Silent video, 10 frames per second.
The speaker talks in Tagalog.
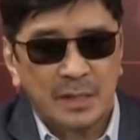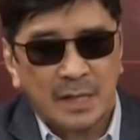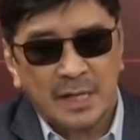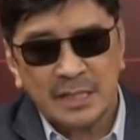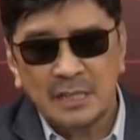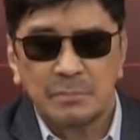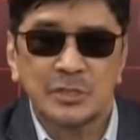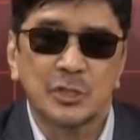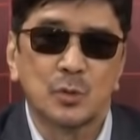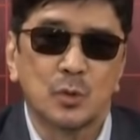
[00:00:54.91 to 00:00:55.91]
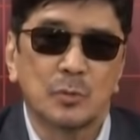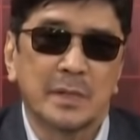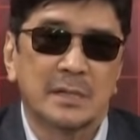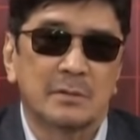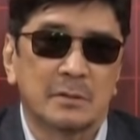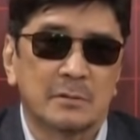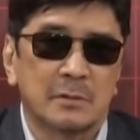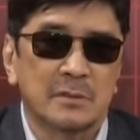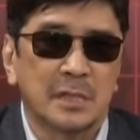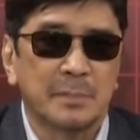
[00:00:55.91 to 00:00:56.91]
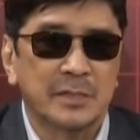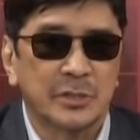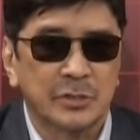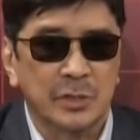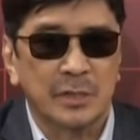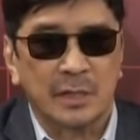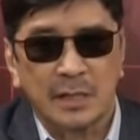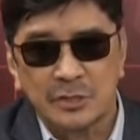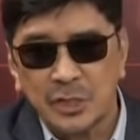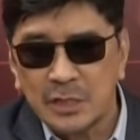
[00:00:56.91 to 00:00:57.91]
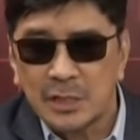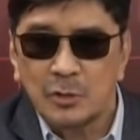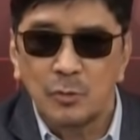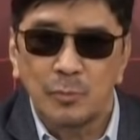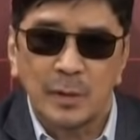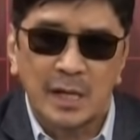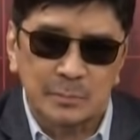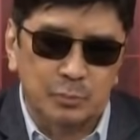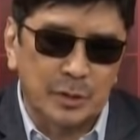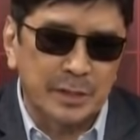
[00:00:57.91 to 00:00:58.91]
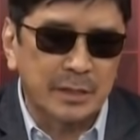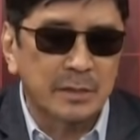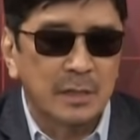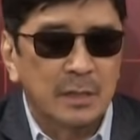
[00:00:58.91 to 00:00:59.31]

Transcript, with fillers: And even siguro mga doktor hindi pa nagsasalita kasi hindi ho lahat pwedeng